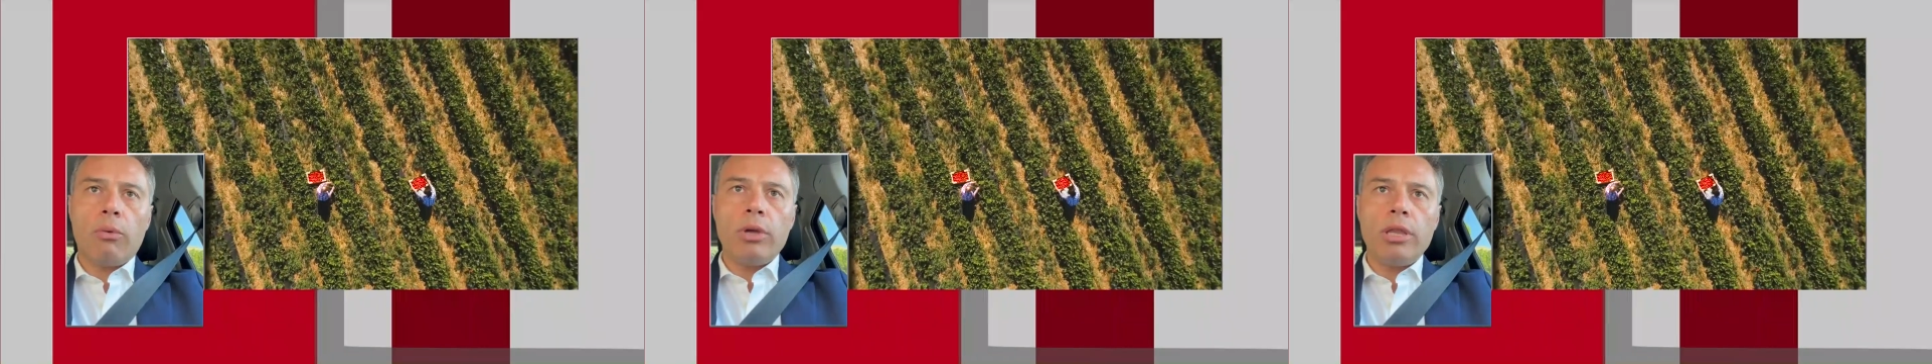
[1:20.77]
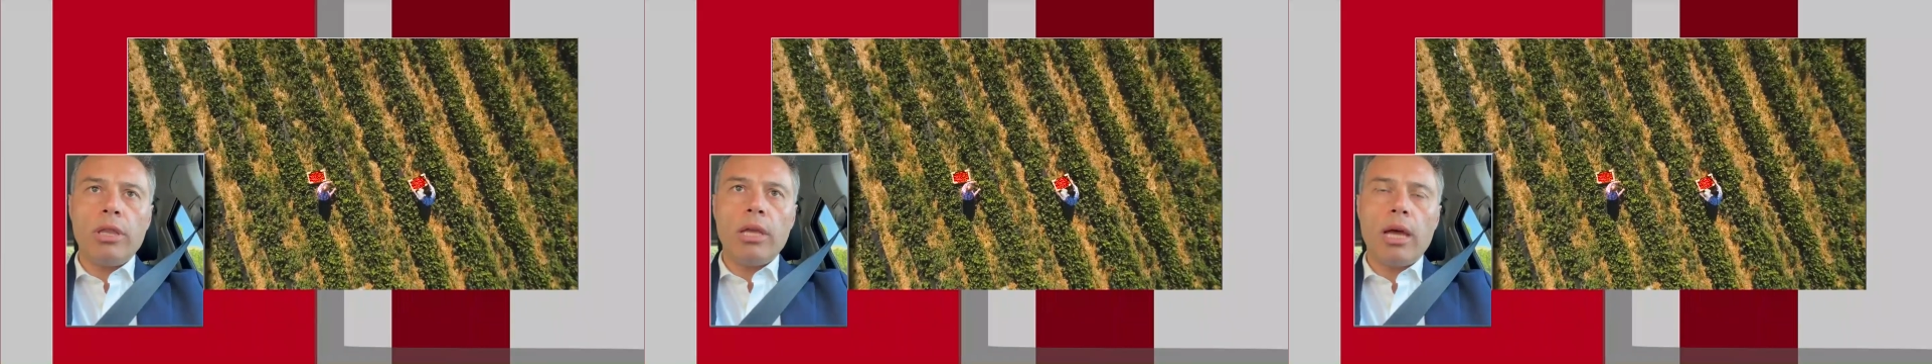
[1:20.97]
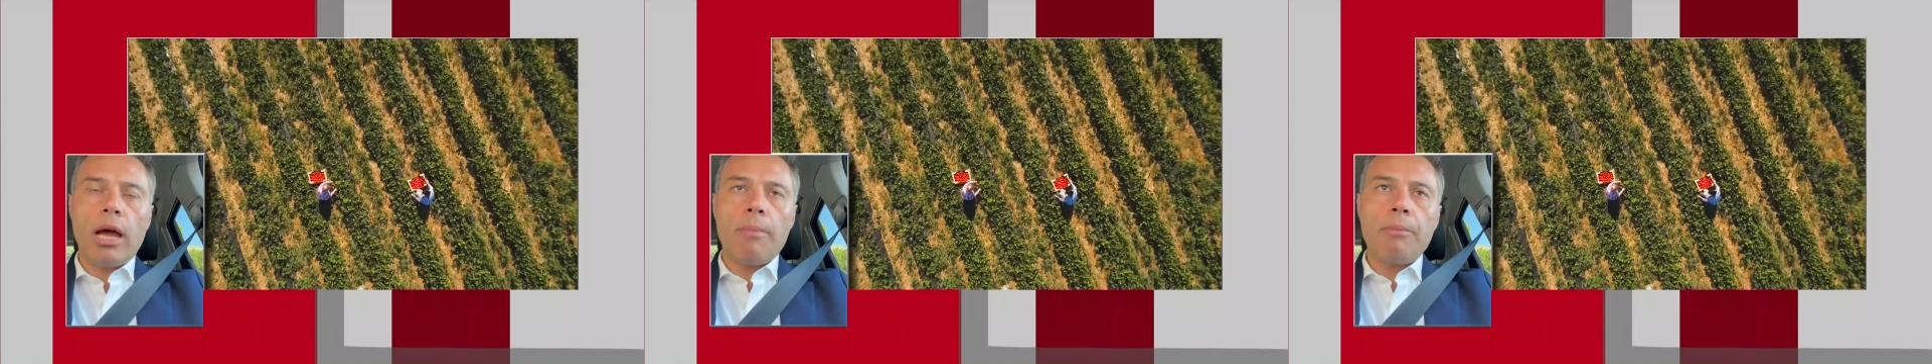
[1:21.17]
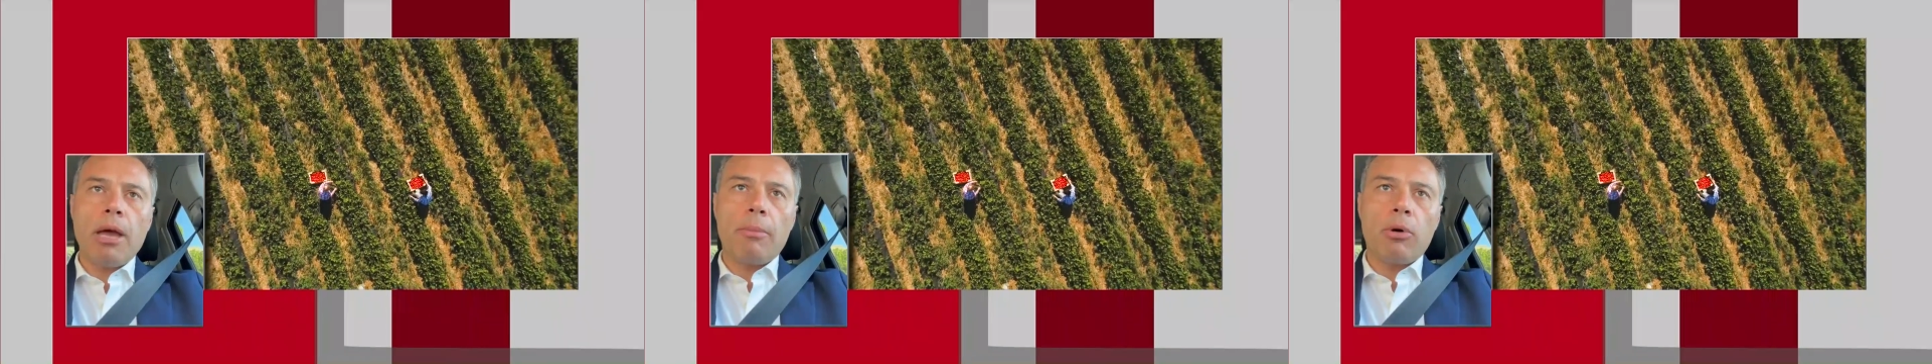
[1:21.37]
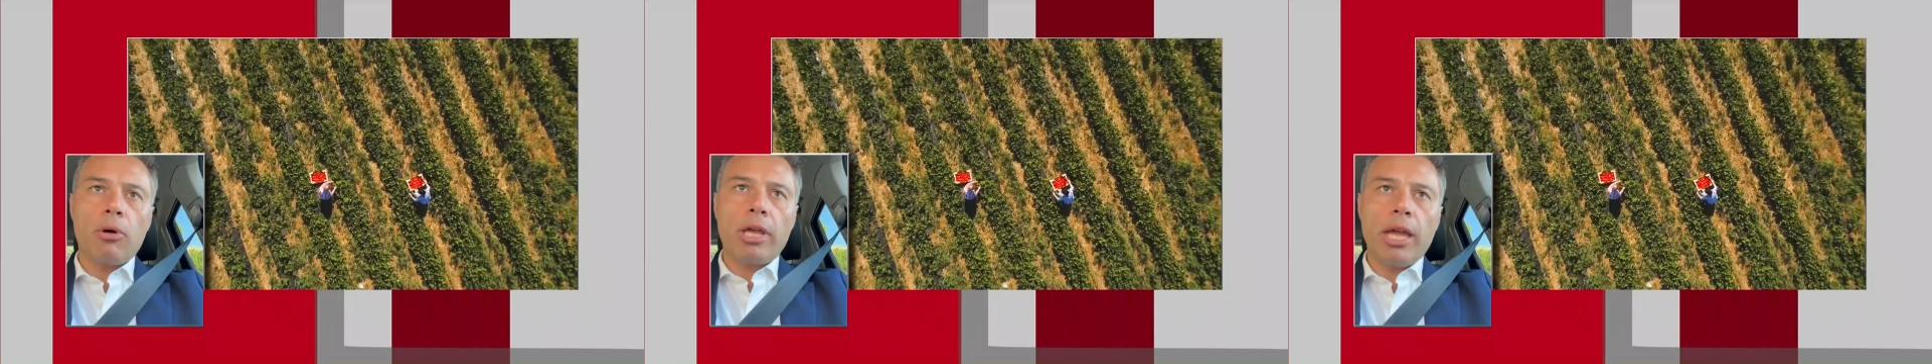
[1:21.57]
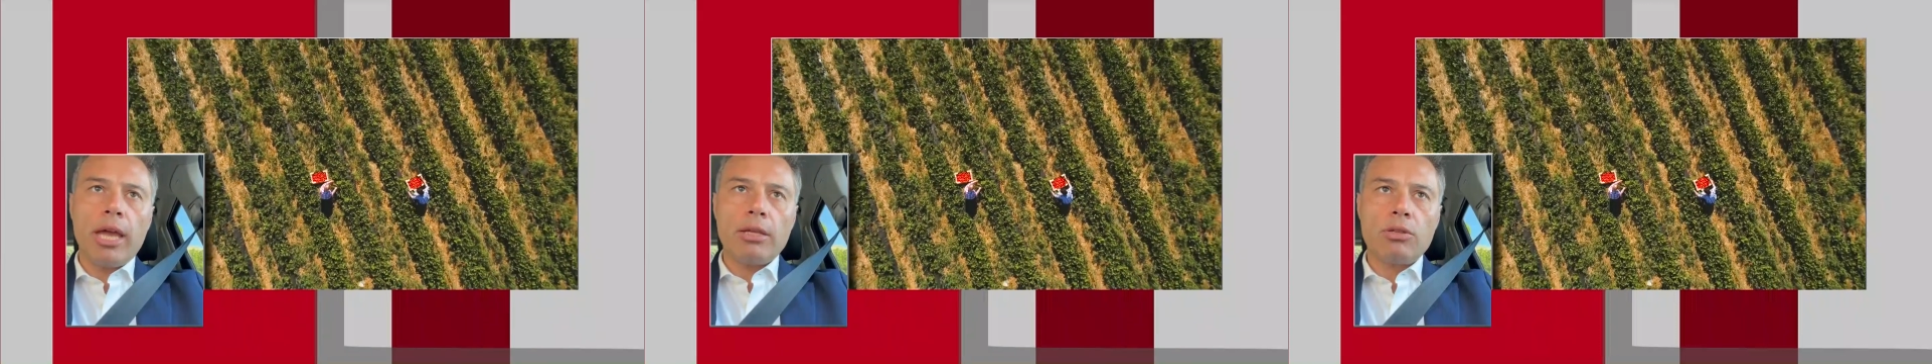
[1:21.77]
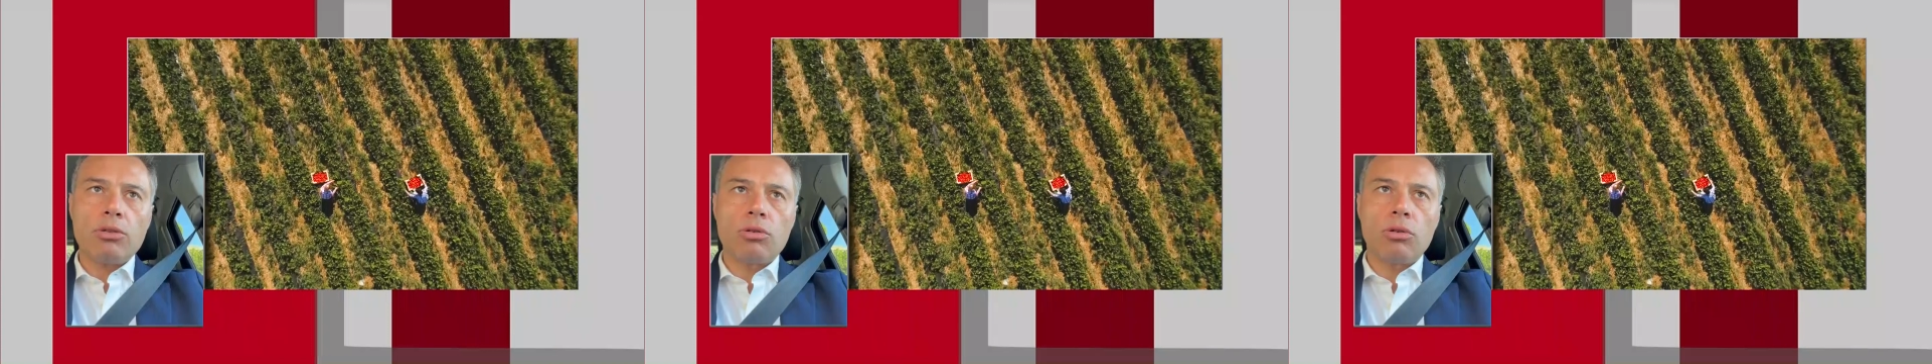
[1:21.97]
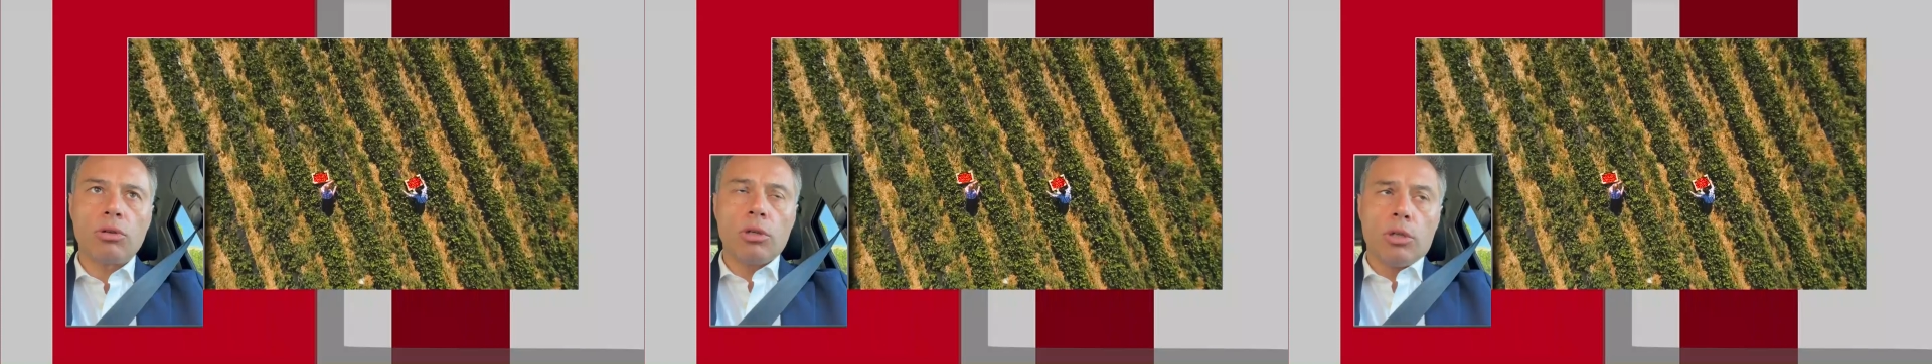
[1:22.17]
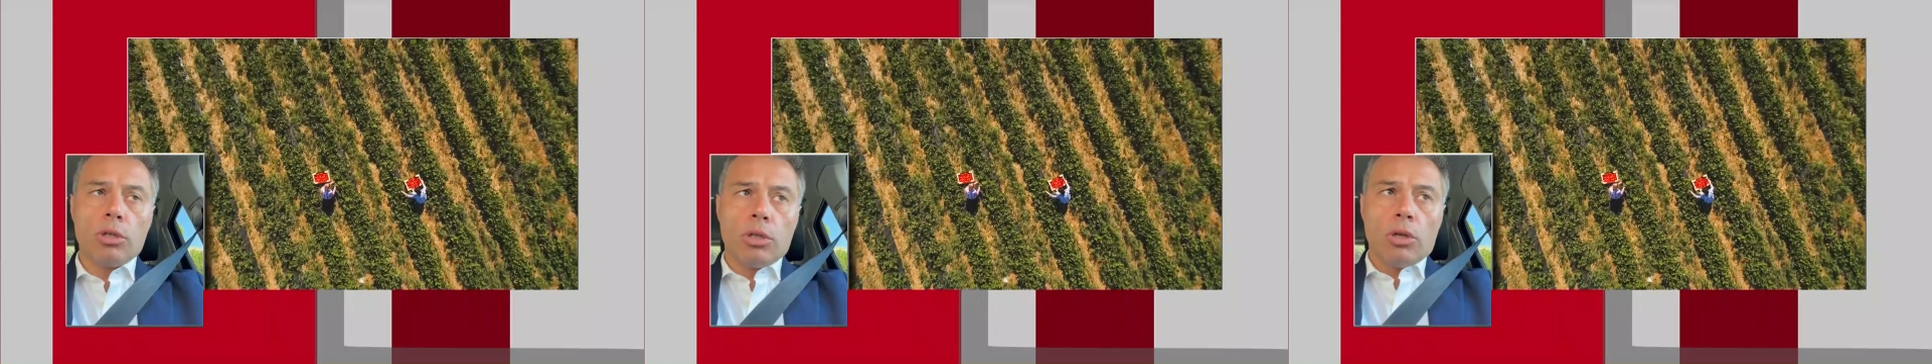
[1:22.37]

quindi abbiamo chiesto